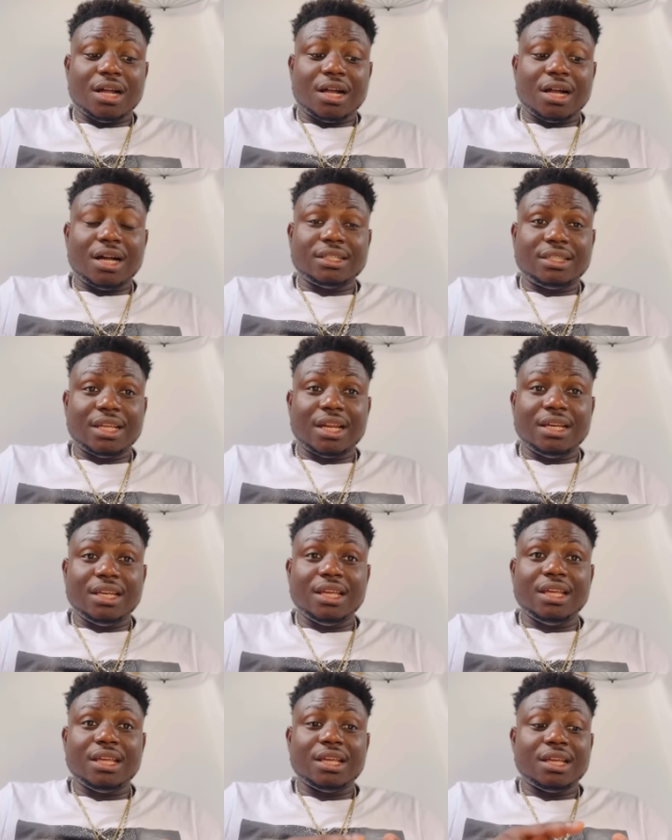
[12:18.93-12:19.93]

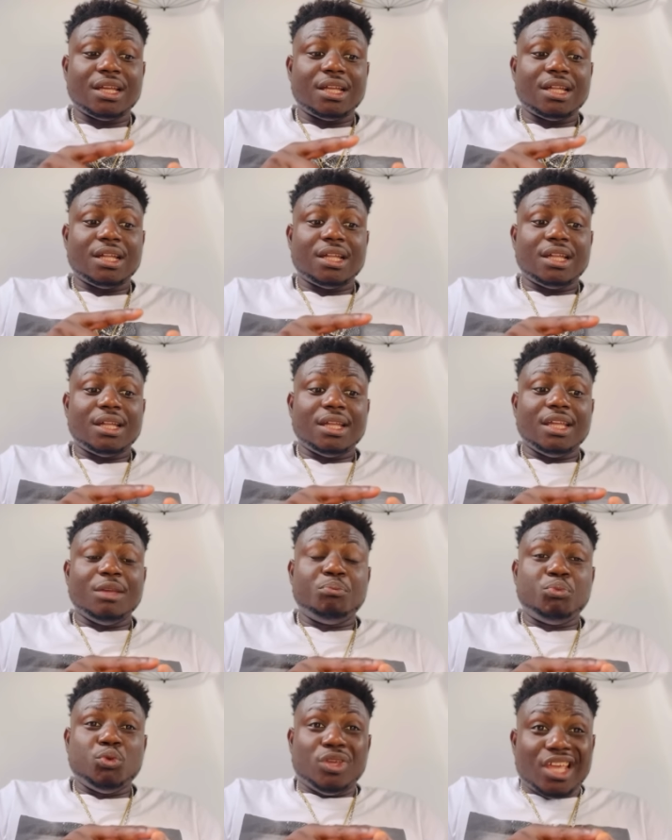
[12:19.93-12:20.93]
entraîner et
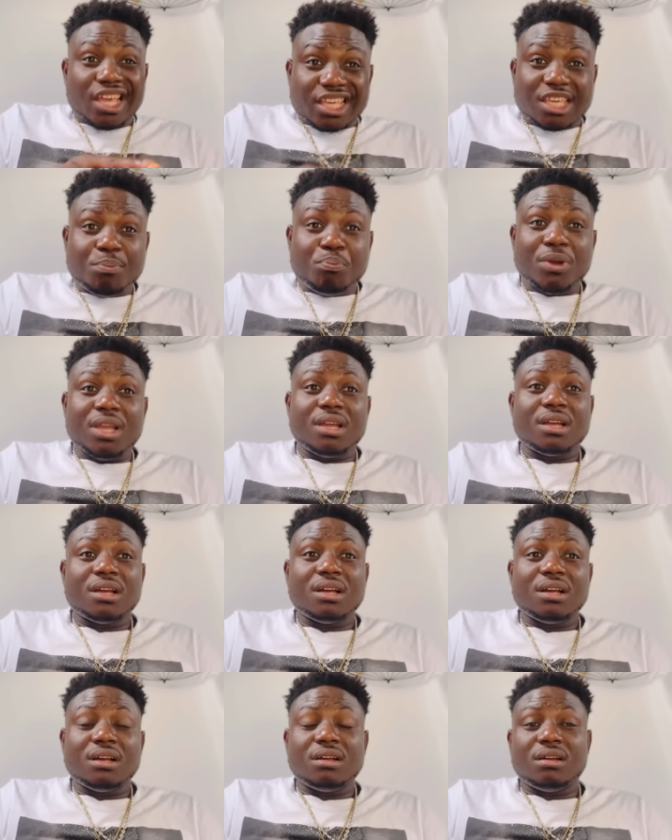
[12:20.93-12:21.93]
puis équiper
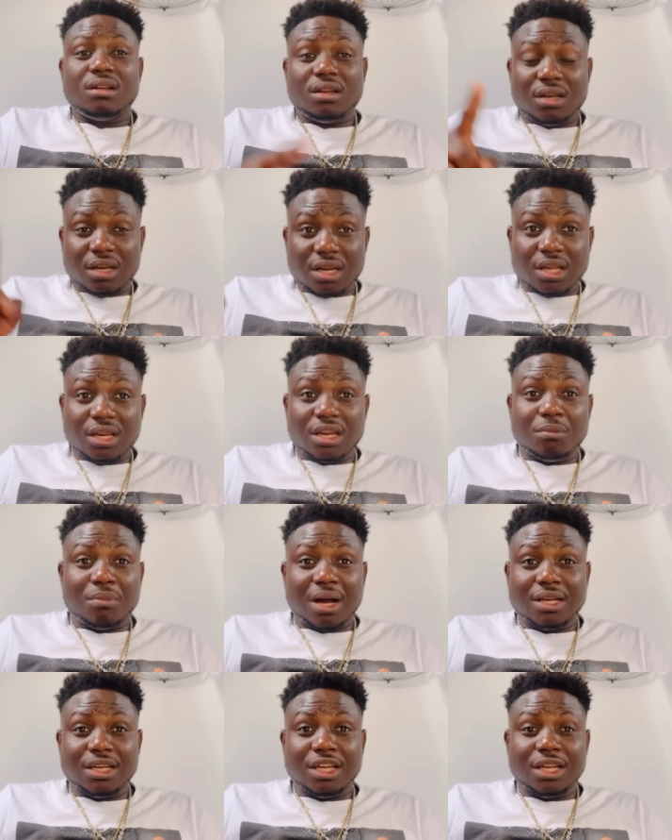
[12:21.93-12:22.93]
l'armée
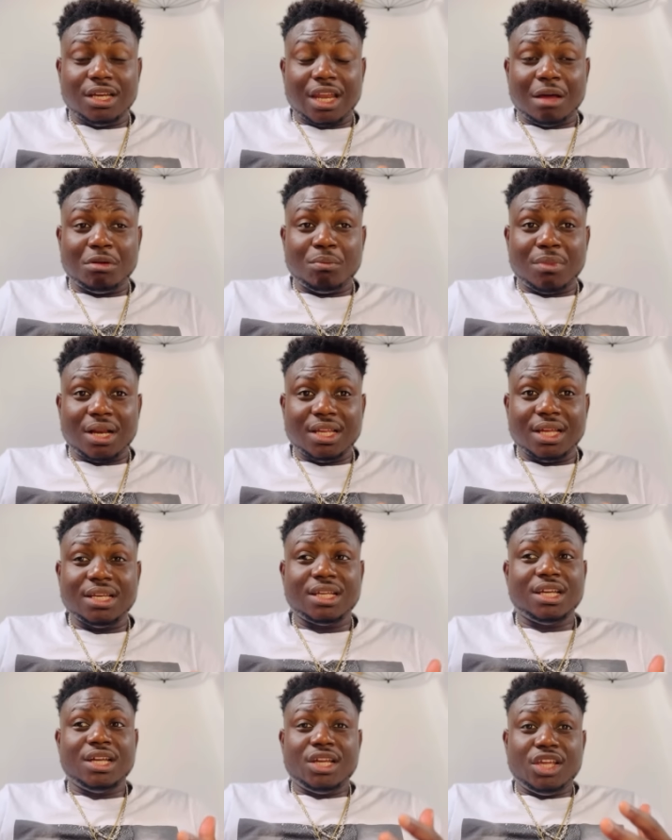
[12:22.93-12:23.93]
les, les, malienne
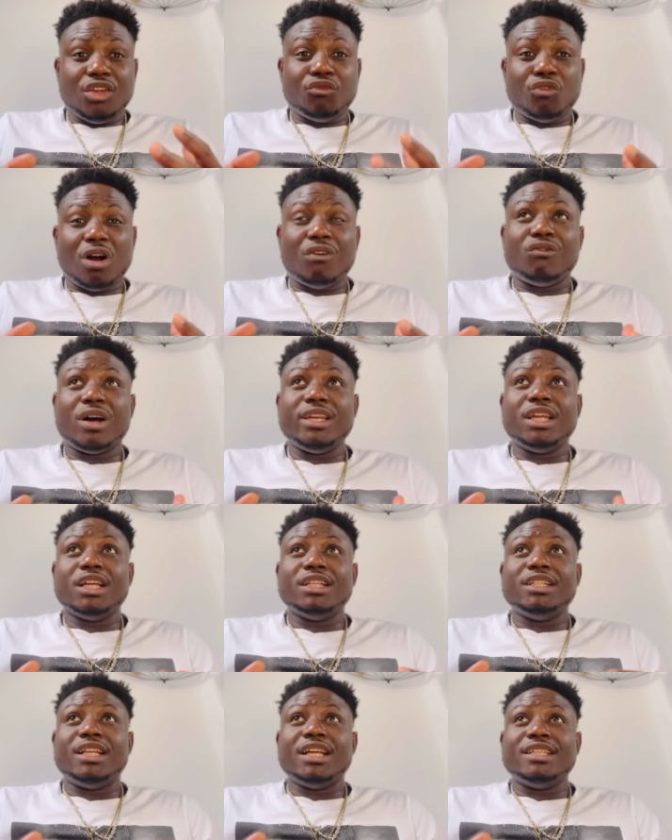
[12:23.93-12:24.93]
ils vont avoir des,
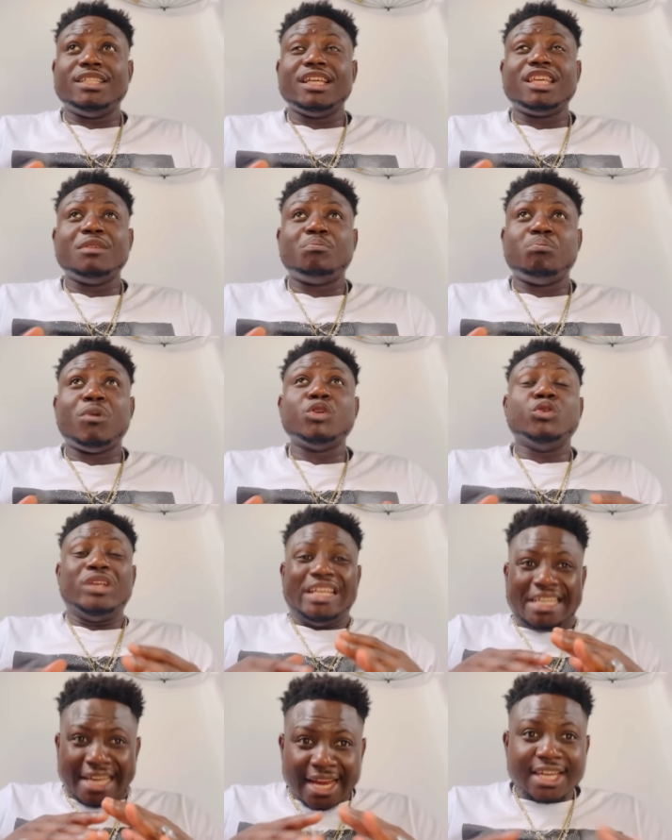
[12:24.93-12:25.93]
équipements de
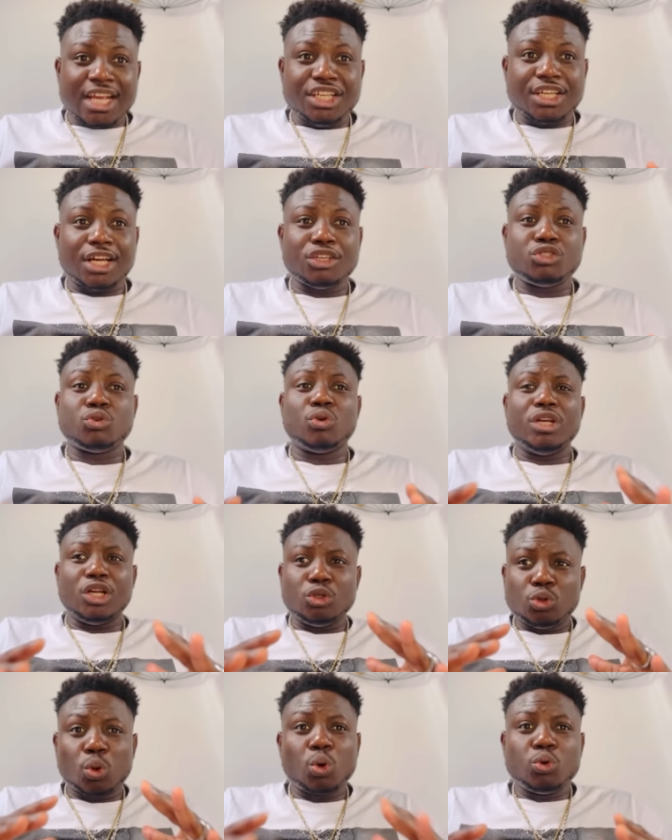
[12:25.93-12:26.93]
dernière génération, les
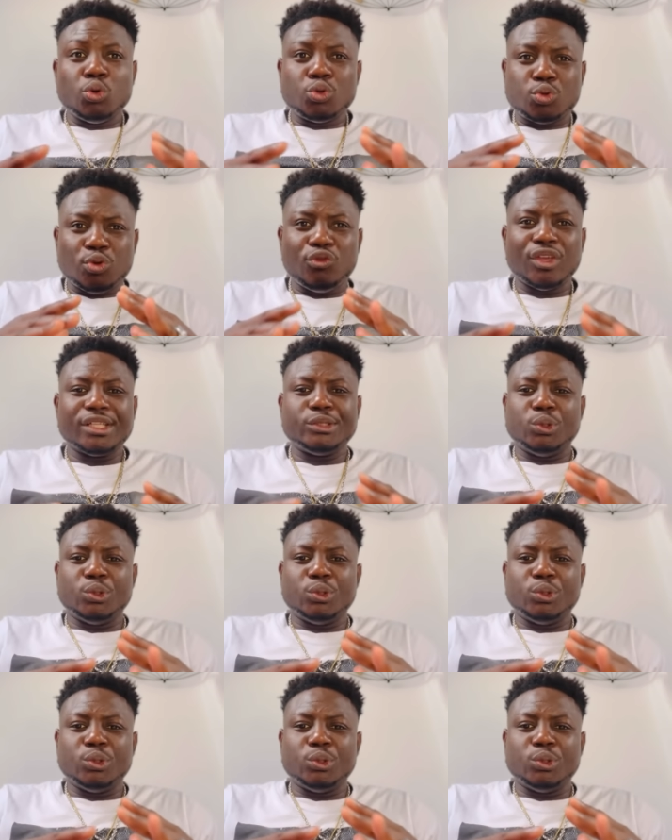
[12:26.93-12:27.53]
drones de surveillance